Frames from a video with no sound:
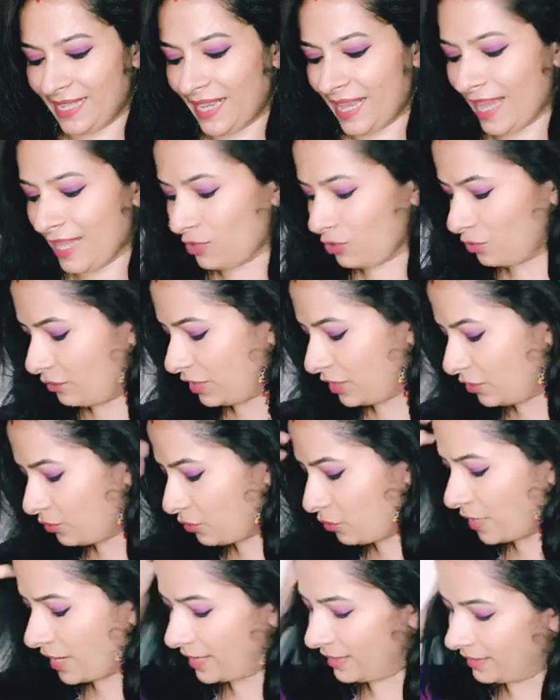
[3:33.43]
की है तो वीडियो
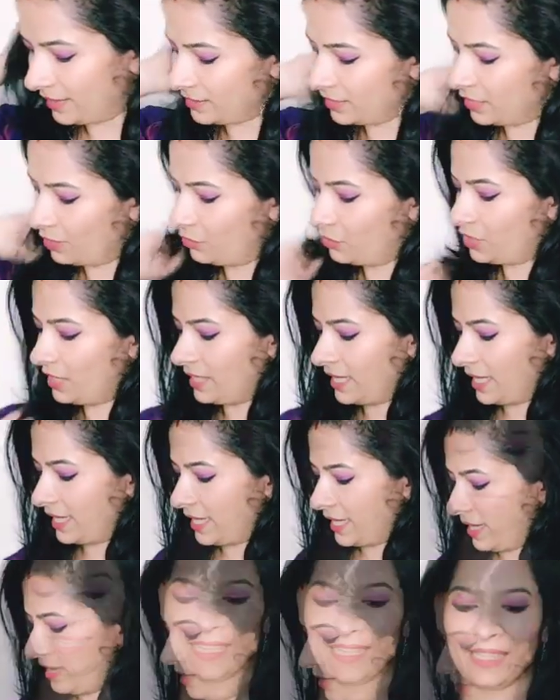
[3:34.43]
को एंड तक ज़रूर से
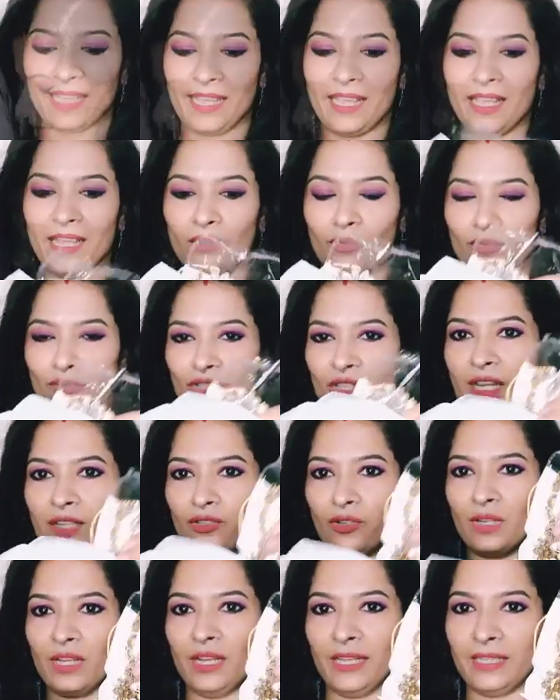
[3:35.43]
देखिएगा देखते हैं दूसरा
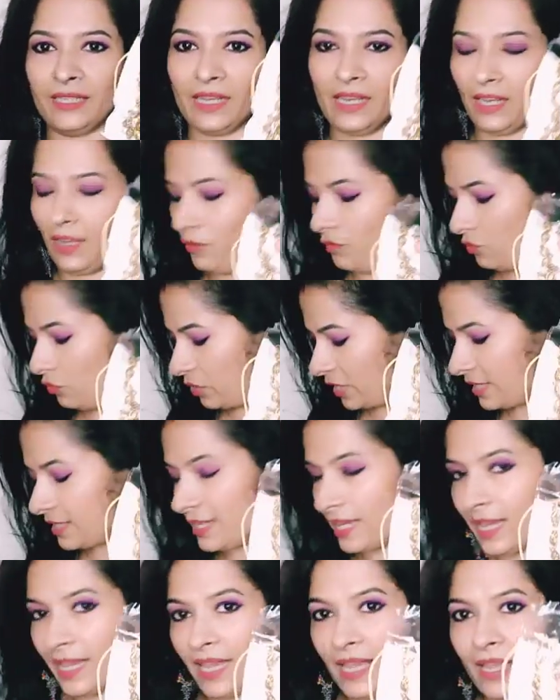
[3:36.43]
जो कलेक्शन है वो
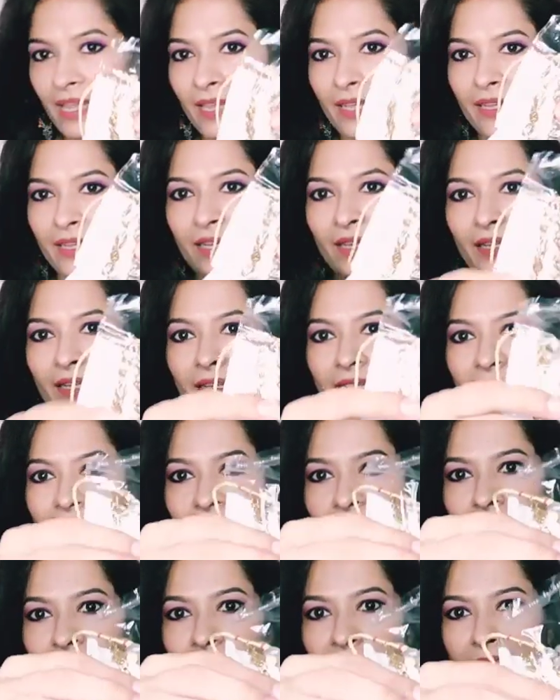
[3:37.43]
कैसा है
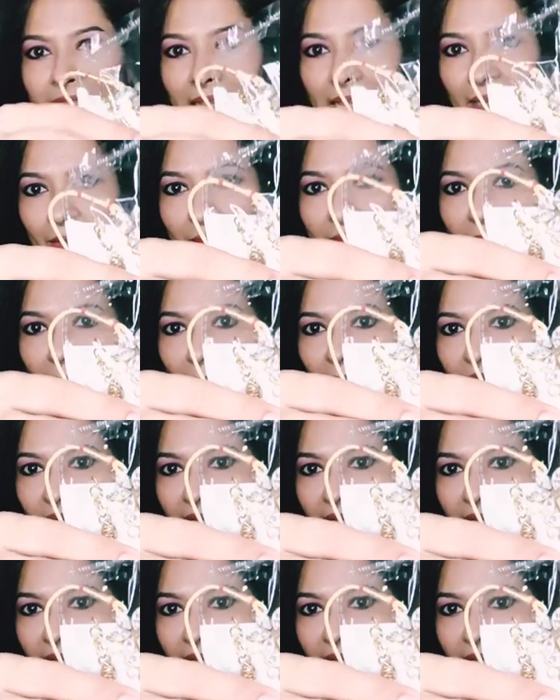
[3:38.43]
ये वाला सेट भी आपने